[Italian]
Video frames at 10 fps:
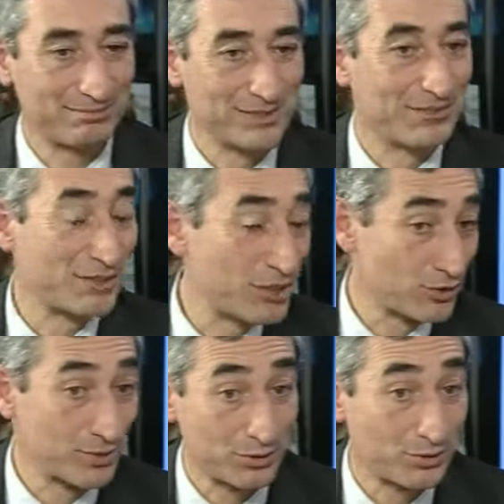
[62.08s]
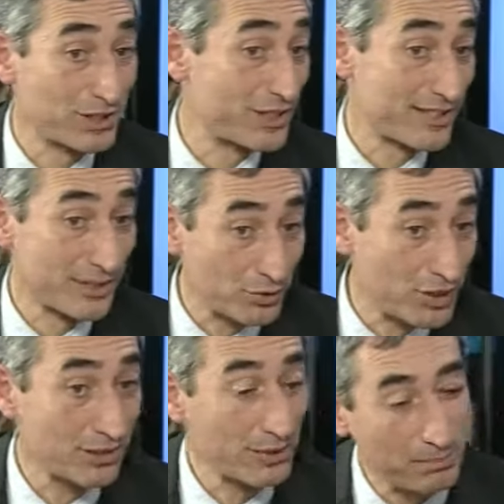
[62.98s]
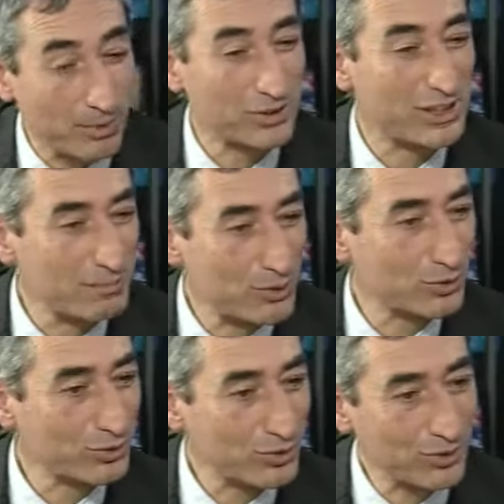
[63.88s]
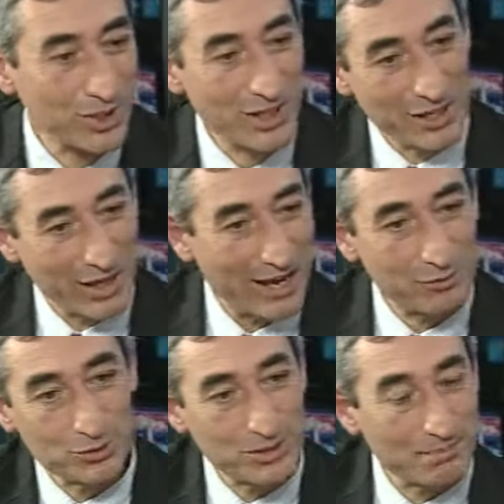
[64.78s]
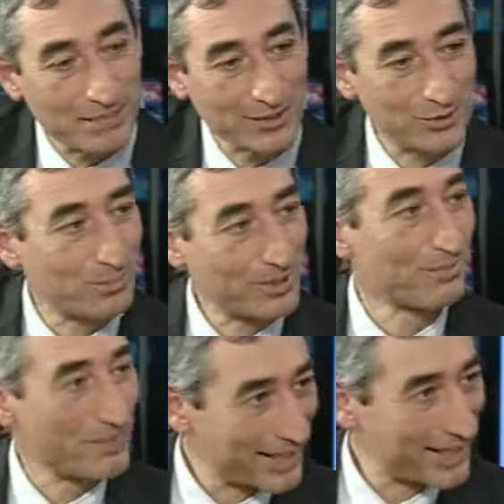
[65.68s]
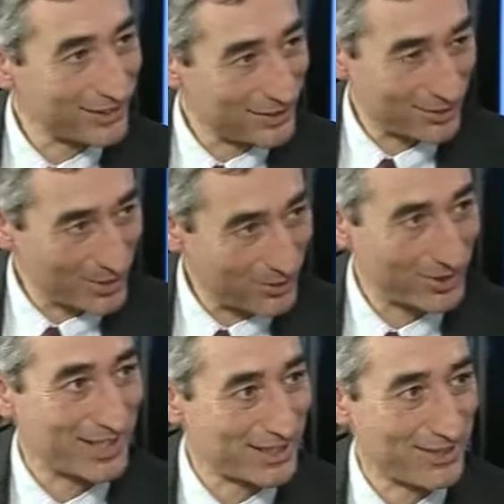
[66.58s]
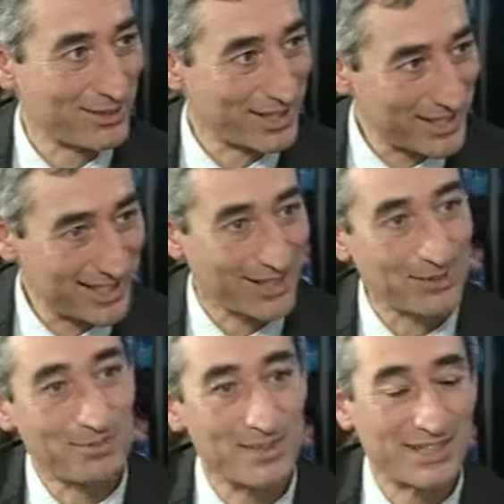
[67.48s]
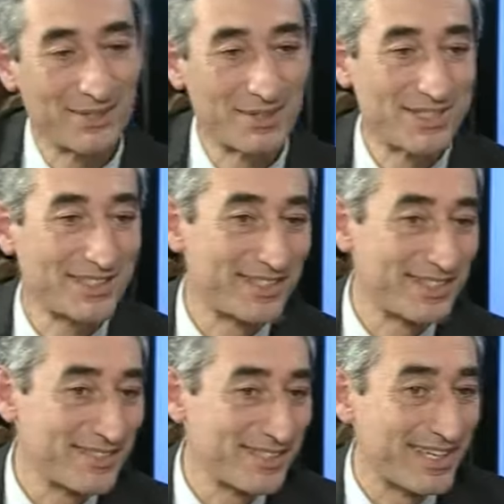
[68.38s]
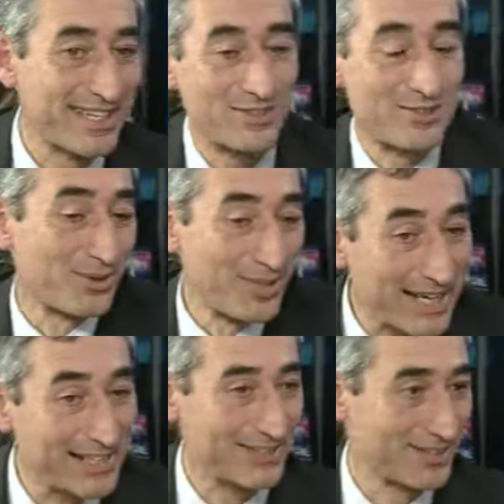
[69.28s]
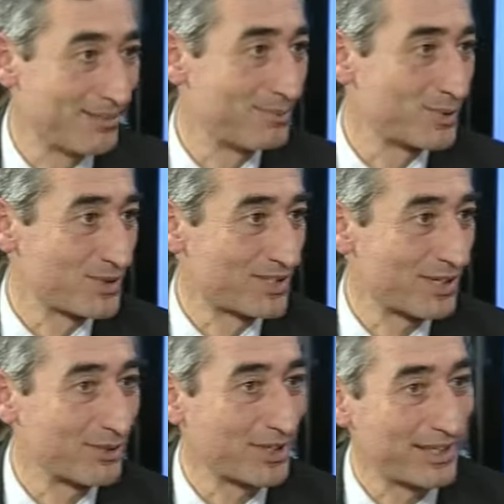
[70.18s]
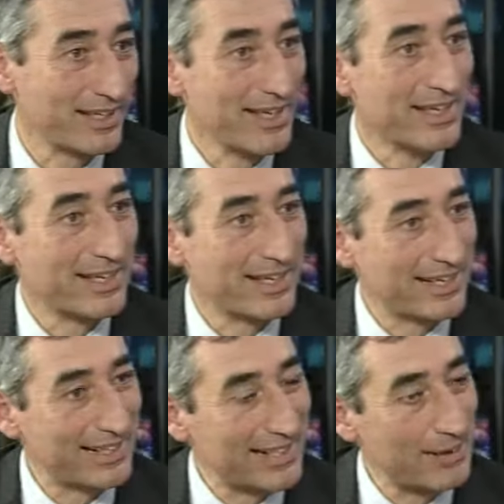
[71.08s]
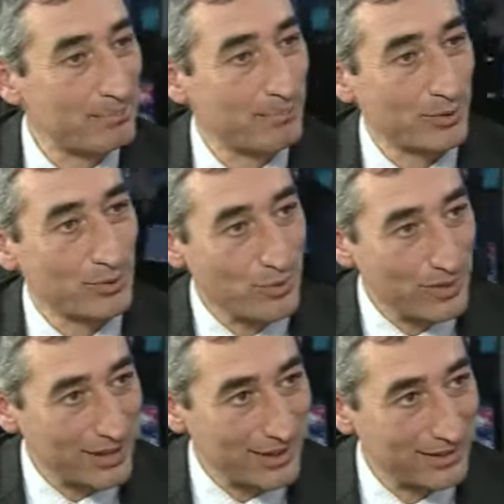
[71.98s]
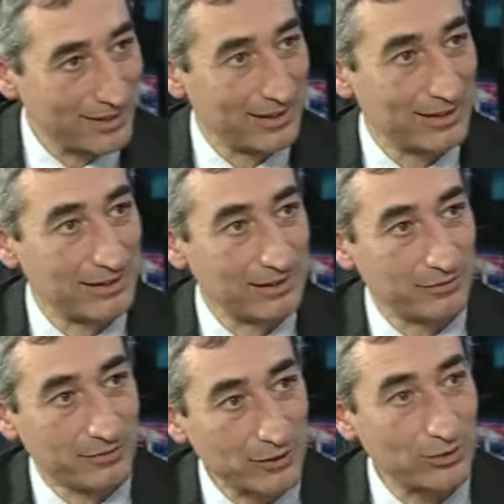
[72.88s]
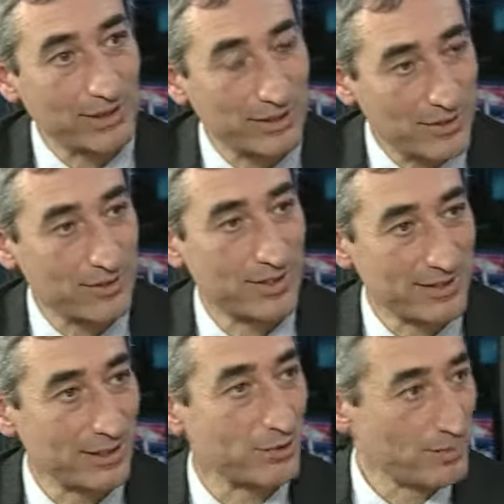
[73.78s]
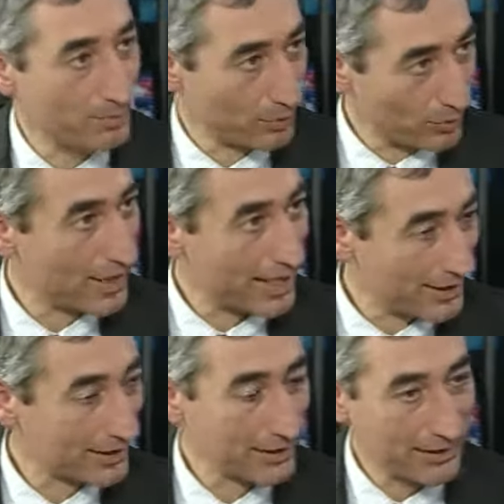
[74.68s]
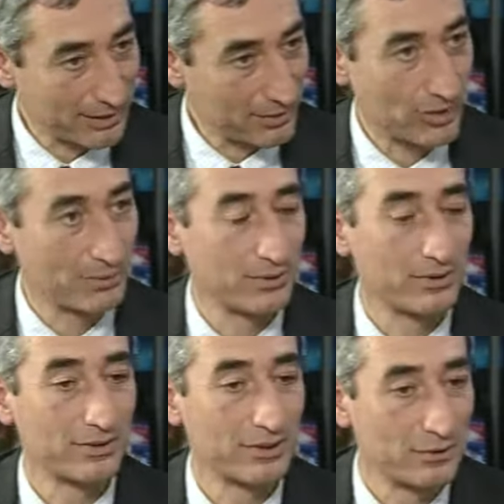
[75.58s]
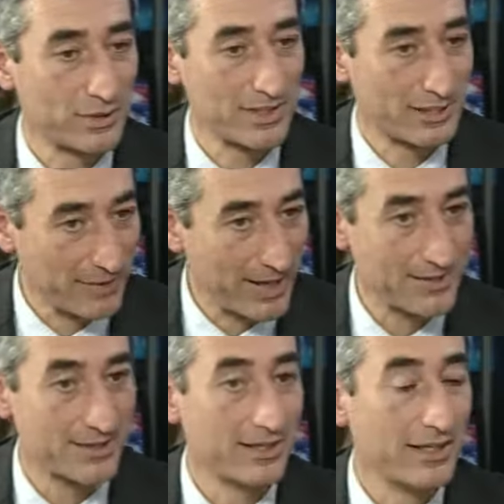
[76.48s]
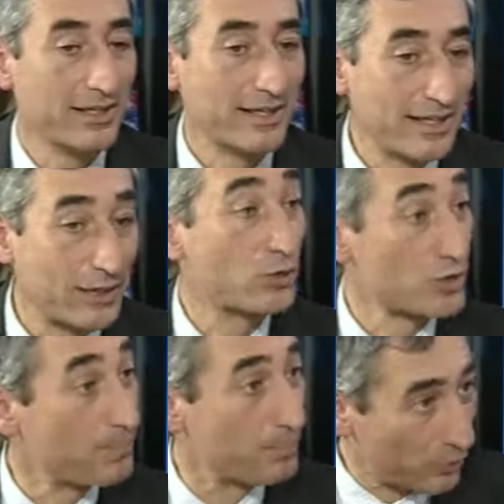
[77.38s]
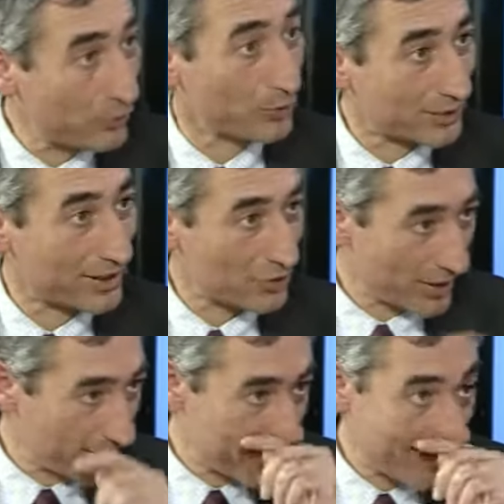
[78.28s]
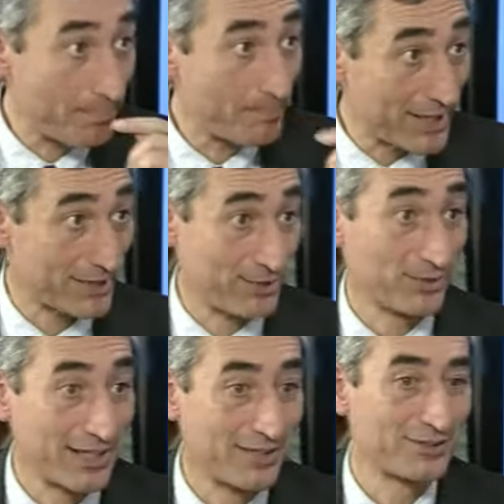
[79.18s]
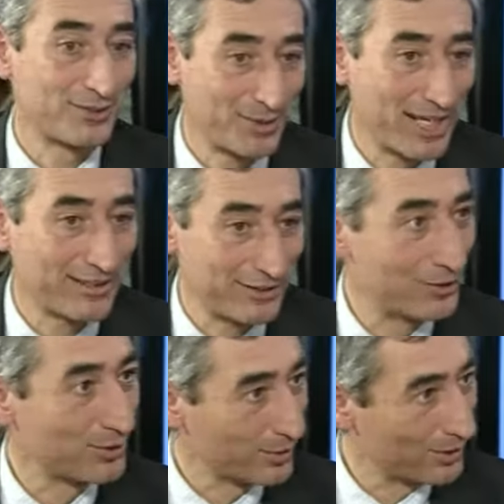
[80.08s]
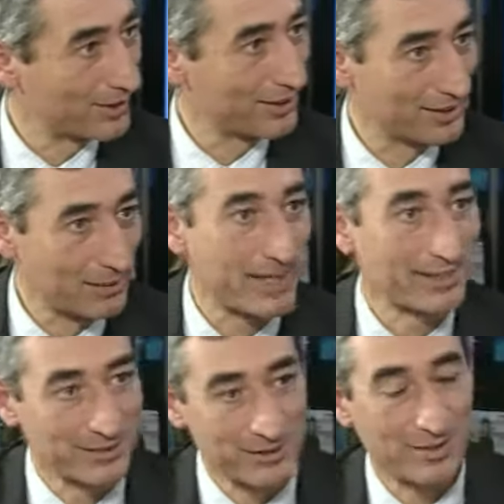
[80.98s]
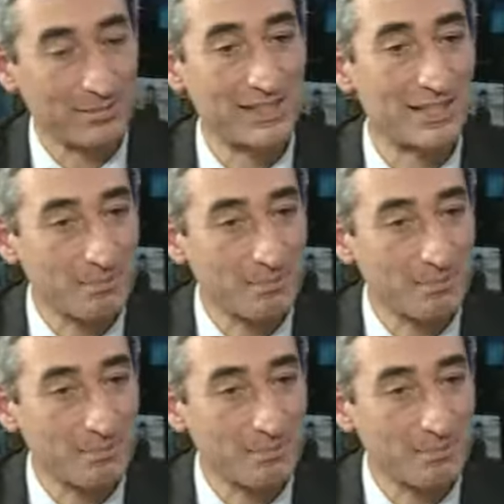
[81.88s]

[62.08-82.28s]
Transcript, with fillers: definito, soprattutto negli Stati Uniti, ma un po' nel mondo, ha avuto un impatto permanente sulla generazione che è stata colpita da questa crisi e ci sono analisi che mostrano che eh, eh il fatto che la recessione è stata così prolungata anche diciamo, eh, in questa fase e così profonda, cioè che si è perso tanto reddito eh, da parte di famiglie e